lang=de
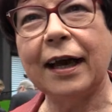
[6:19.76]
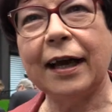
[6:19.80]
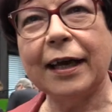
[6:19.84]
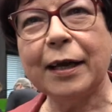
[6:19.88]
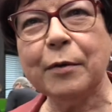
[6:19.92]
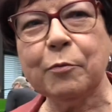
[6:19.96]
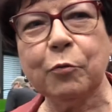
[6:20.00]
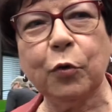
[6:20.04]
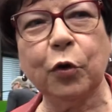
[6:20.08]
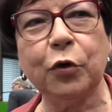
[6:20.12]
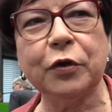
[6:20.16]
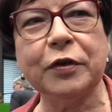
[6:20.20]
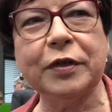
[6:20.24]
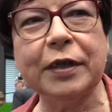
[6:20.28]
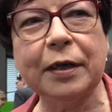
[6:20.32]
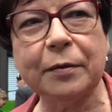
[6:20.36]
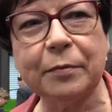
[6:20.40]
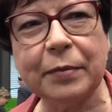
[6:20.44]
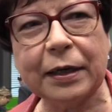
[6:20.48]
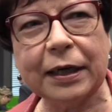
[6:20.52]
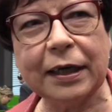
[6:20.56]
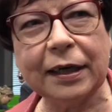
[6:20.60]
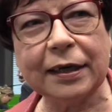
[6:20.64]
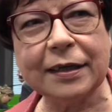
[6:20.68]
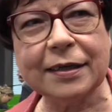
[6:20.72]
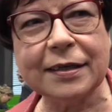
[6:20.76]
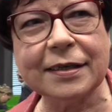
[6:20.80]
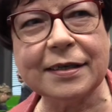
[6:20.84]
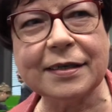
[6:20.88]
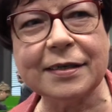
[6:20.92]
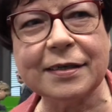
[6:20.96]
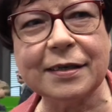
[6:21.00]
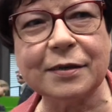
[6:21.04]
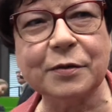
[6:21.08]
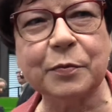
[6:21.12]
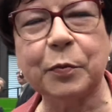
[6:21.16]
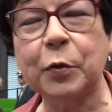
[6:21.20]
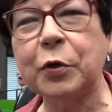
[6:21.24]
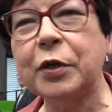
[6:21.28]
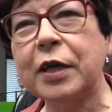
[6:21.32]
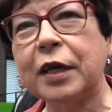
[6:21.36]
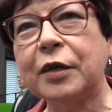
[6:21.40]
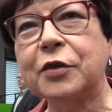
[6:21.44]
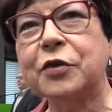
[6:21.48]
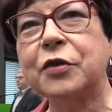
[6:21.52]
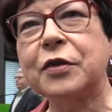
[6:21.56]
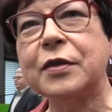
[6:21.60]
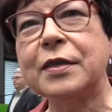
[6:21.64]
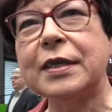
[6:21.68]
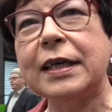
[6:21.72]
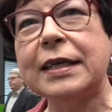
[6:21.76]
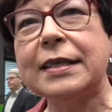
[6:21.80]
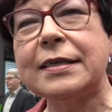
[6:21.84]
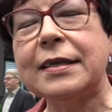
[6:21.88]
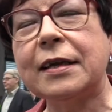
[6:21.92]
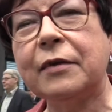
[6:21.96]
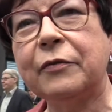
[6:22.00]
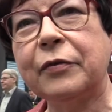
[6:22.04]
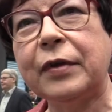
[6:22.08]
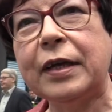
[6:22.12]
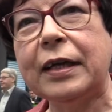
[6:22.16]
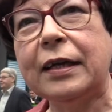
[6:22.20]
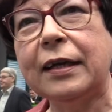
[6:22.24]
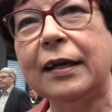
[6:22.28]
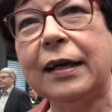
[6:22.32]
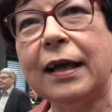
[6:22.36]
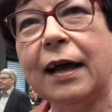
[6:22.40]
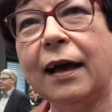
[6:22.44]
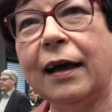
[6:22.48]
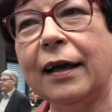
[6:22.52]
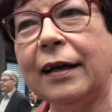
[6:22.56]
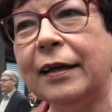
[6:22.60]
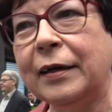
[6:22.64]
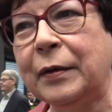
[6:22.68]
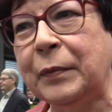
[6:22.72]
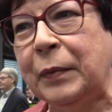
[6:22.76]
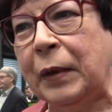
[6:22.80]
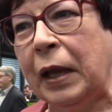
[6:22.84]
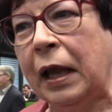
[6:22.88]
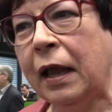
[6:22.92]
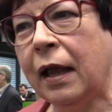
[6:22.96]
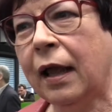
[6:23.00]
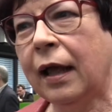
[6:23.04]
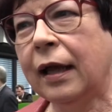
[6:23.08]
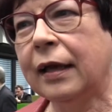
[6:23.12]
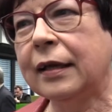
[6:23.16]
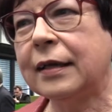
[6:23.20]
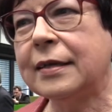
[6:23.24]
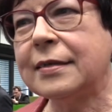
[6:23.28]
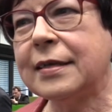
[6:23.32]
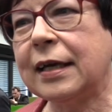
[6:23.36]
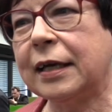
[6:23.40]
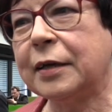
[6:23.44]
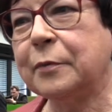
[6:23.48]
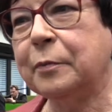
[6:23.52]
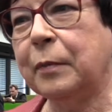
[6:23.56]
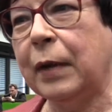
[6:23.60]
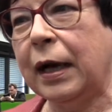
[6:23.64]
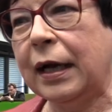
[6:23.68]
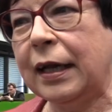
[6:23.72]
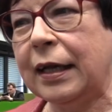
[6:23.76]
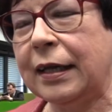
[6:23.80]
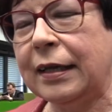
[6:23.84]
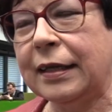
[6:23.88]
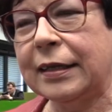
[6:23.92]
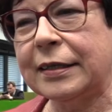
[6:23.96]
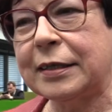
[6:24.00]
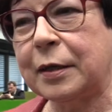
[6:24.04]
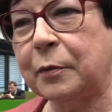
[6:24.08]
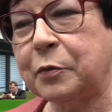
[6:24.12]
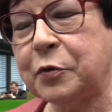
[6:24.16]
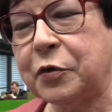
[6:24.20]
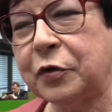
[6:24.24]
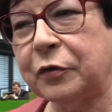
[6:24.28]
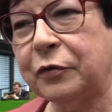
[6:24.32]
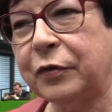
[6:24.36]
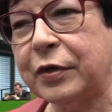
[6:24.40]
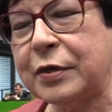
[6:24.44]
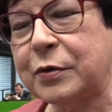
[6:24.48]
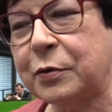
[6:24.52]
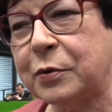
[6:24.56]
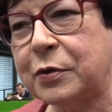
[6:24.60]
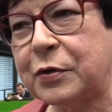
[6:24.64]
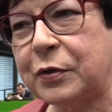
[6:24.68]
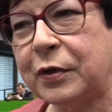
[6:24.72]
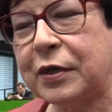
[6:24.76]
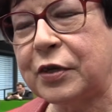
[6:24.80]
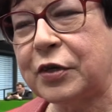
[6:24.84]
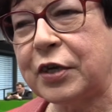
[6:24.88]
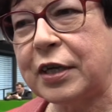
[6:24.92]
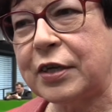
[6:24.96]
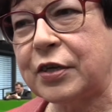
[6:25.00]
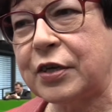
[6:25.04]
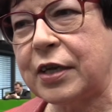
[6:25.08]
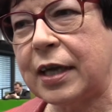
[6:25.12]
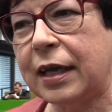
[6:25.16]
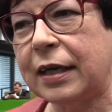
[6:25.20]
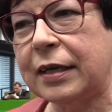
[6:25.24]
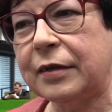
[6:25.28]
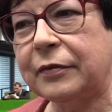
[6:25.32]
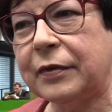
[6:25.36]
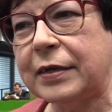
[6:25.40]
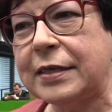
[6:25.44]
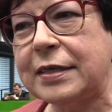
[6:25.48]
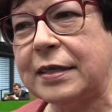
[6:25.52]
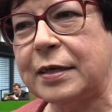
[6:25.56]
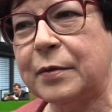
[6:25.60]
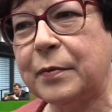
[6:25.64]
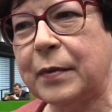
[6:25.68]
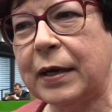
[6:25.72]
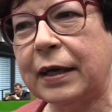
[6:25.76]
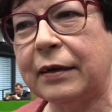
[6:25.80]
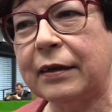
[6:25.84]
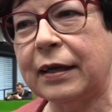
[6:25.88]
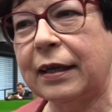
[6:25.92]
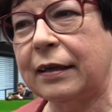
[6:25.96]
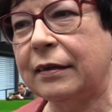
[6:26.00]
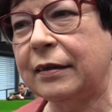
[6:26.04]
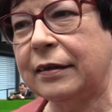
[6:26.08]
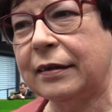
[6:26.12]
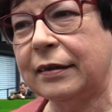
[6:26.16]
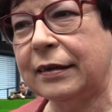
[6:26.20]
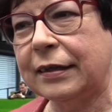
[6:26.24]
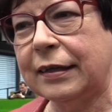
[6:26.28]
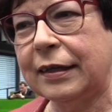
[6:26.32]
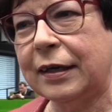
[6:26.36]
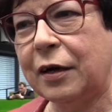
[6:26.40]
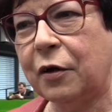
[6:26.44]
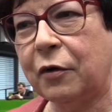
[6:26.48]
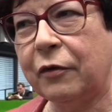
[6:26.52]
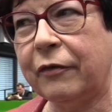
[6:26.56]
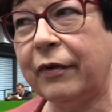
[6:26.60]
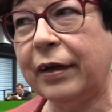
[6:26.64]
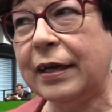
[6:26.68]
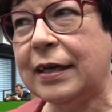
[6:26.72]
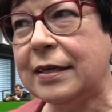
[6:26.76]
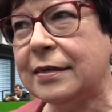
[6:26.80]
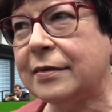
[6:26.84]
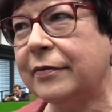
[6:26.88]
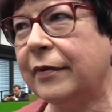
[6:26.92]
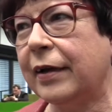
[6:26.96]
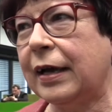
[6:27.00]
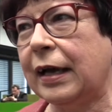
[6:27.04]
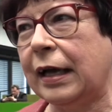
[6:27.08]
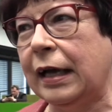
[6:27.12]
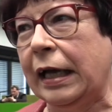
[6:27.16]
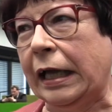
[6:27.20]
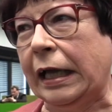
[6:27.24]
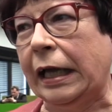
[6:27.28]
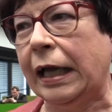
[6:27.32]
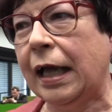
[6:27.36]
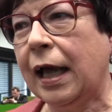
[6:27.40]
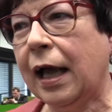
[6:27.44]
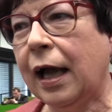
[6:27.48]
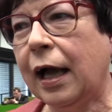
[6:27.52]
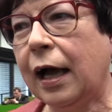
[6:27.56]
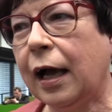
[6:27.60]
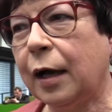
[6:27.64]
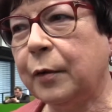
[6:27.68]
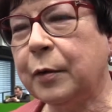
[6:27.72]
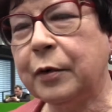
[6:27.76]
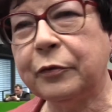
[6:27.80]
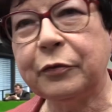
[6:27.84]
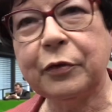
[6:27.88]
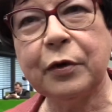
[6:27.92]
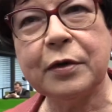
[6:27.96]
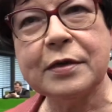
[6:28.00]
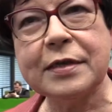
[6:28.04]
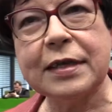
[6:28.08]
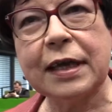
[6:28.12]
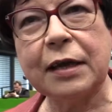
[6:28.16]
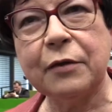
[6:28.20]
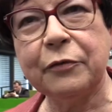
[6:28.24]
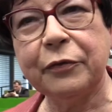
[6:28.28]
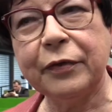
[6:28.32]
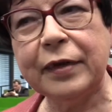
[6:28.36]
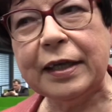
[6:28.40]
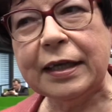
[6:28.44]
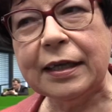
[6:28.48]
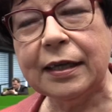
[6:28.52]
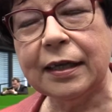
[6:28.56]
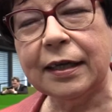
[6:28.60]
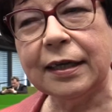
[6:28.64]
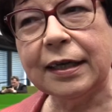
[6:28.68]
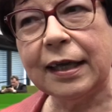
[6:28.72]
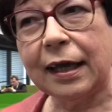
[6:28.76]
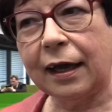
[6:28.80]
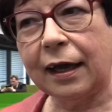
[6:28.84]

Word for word: Reinboth, der begleitet dieses Projekt schon seit sehr vielen Jahren. Das hat mal, ich habe schon versucht zu recherchieren, ich weiß nicht mehr äh, genau, wann es war, aber vor sehr vielen